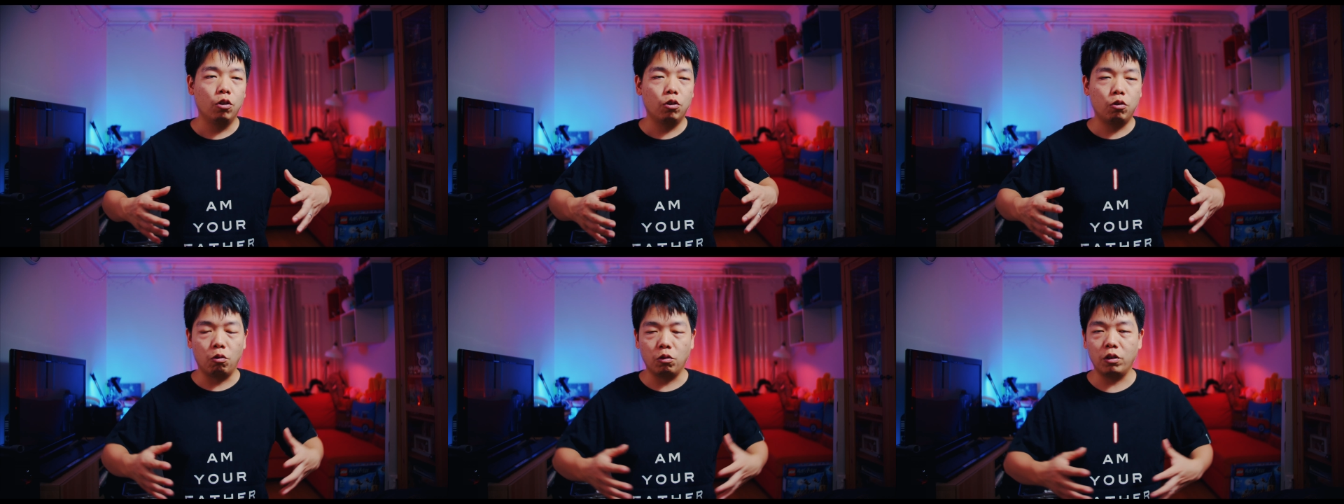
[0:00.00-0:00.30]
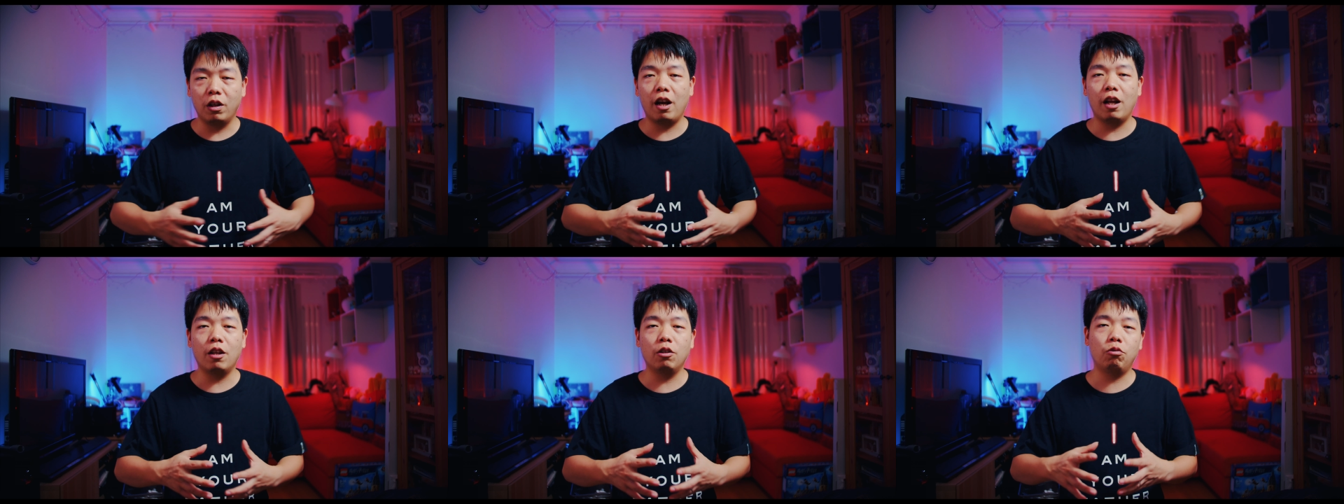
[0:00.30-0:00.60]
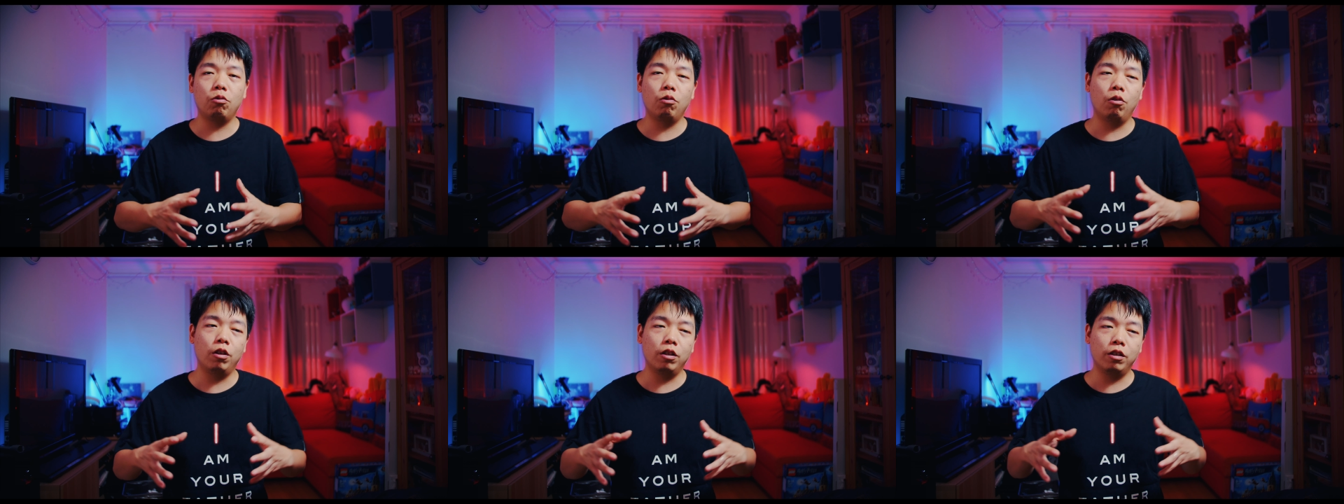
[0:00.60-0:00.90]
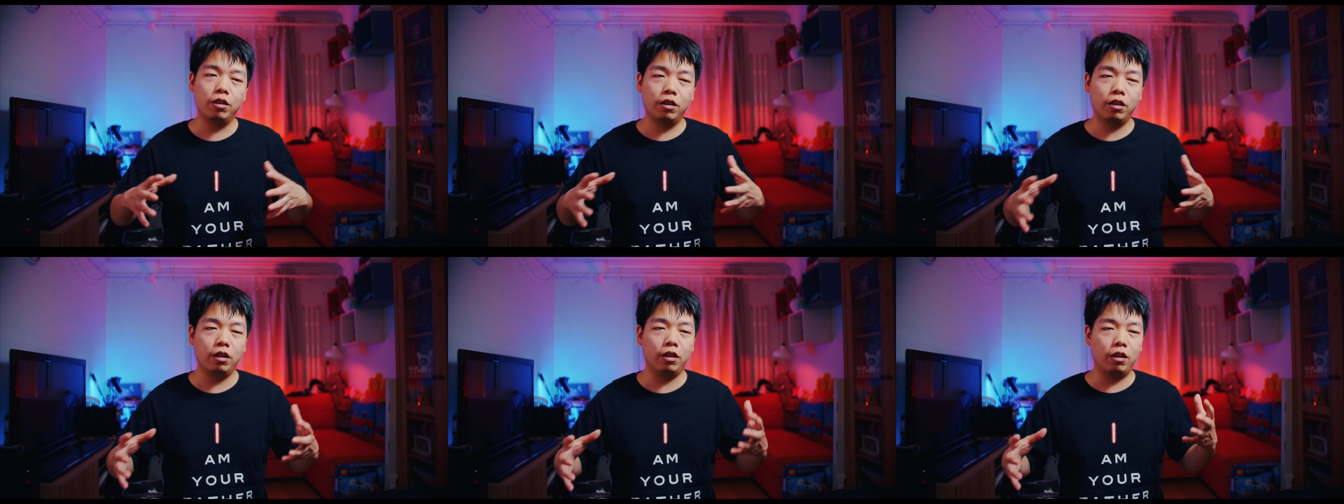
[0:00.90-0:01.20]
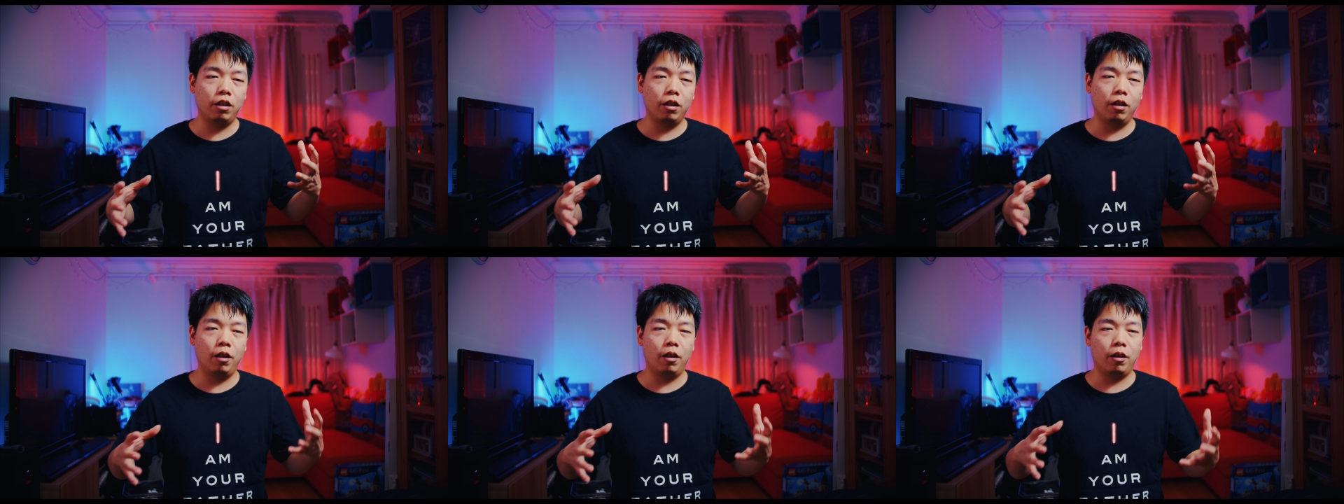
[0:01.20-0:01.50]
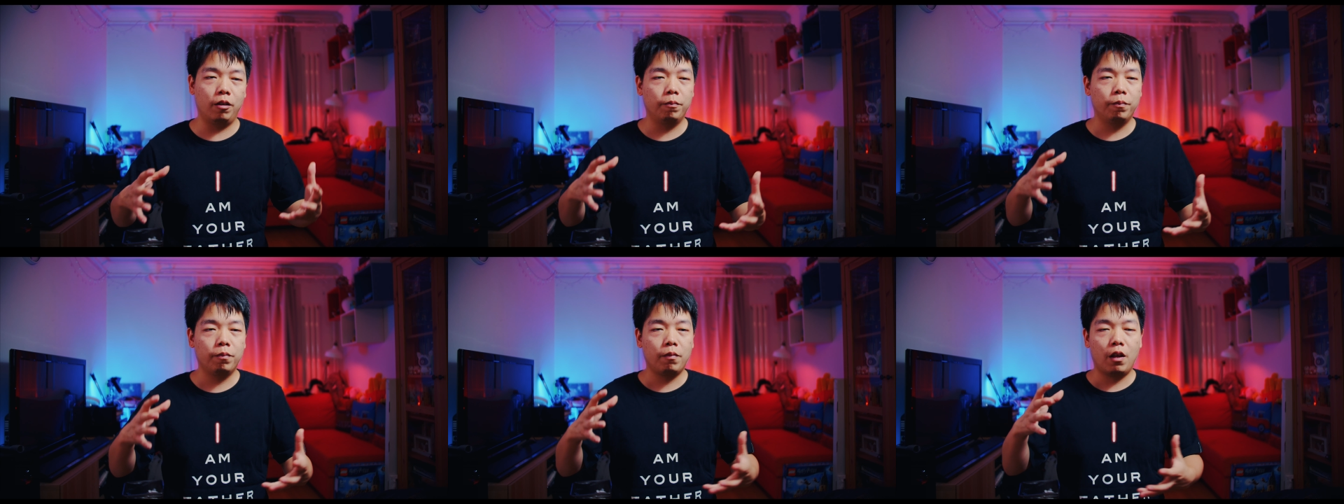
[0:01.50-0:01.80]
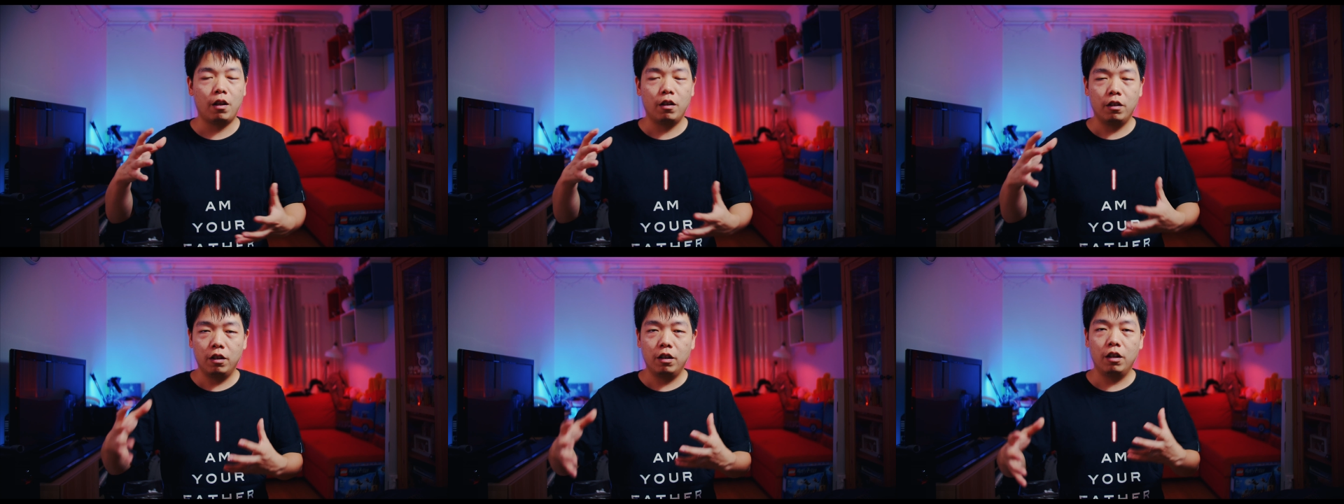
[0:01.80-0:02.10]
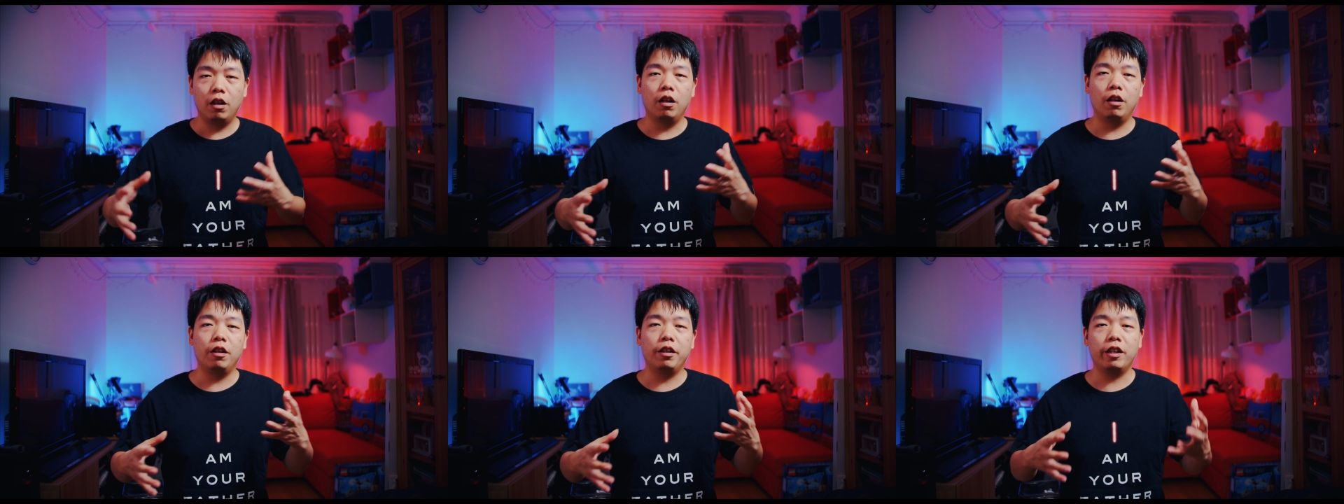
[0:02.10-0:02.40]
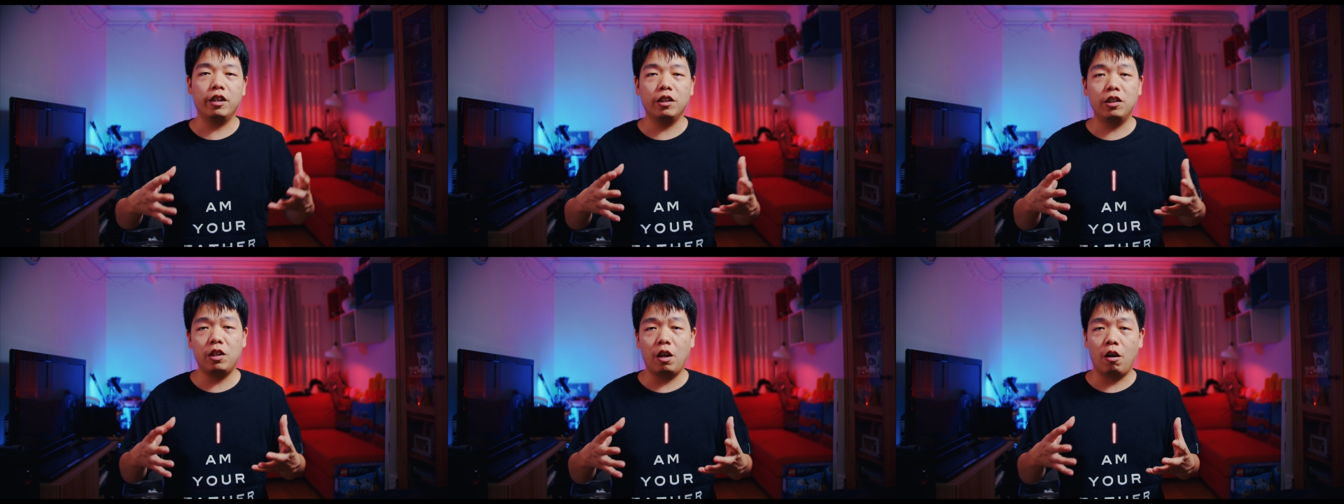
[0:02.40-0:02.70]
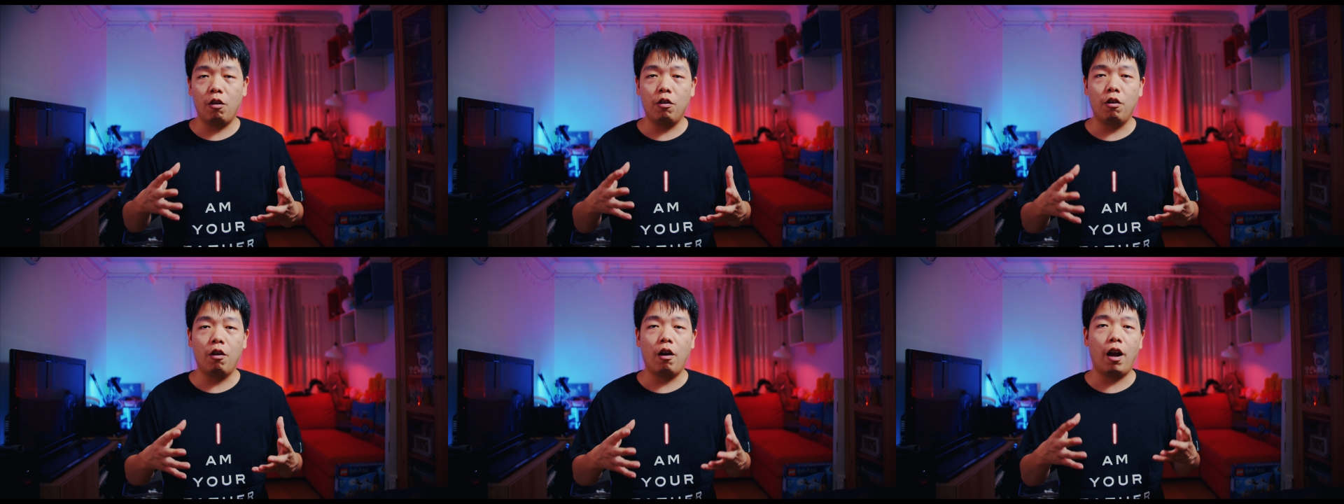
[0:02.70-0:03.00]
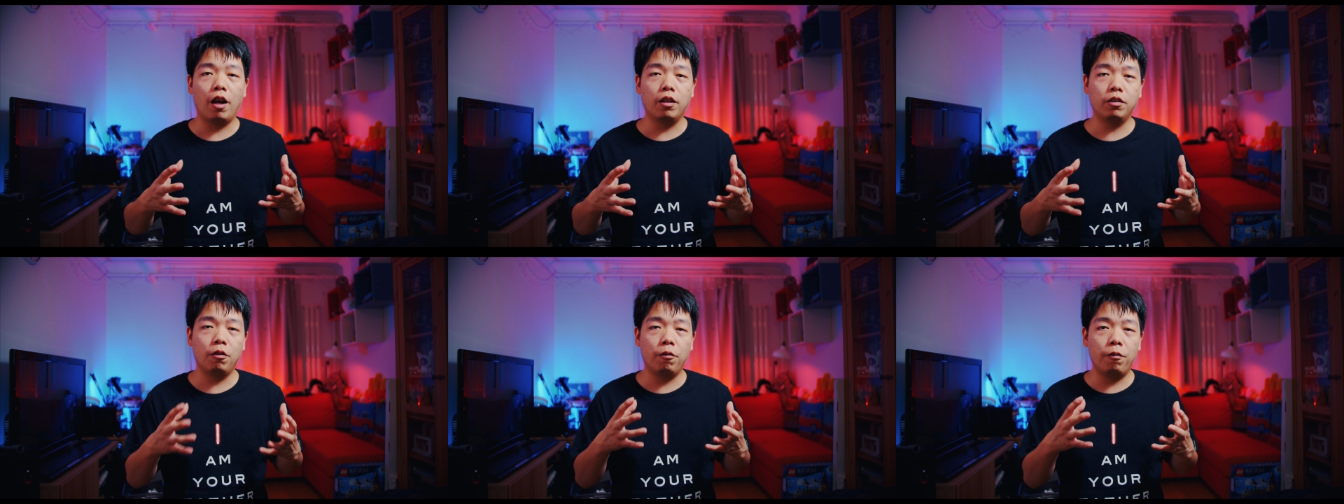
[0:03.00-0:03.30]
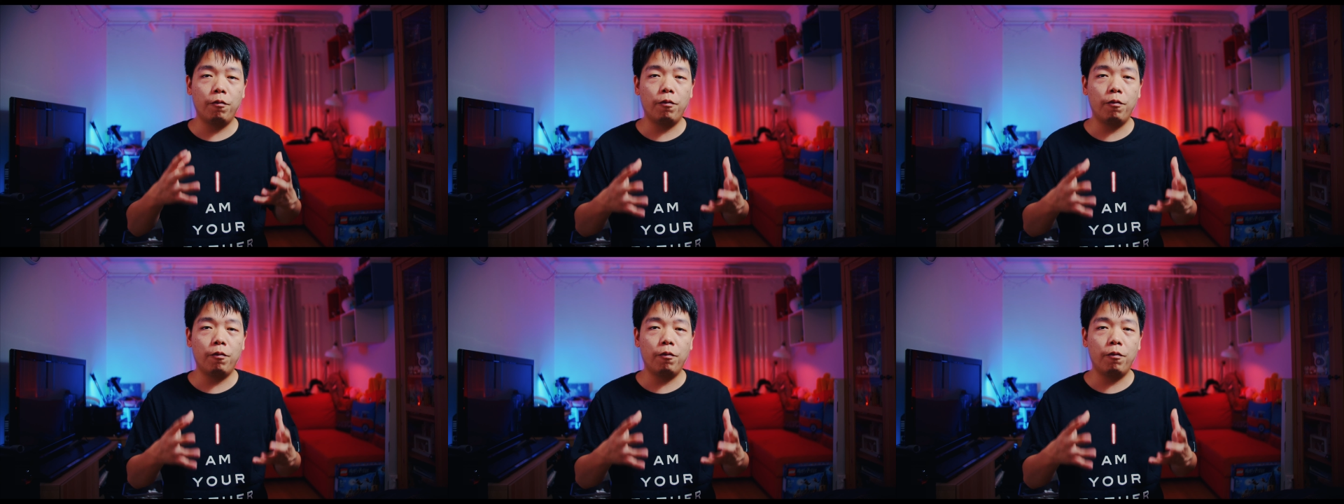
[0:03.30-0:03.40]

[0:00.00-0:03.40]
总的来说这个一个交流还是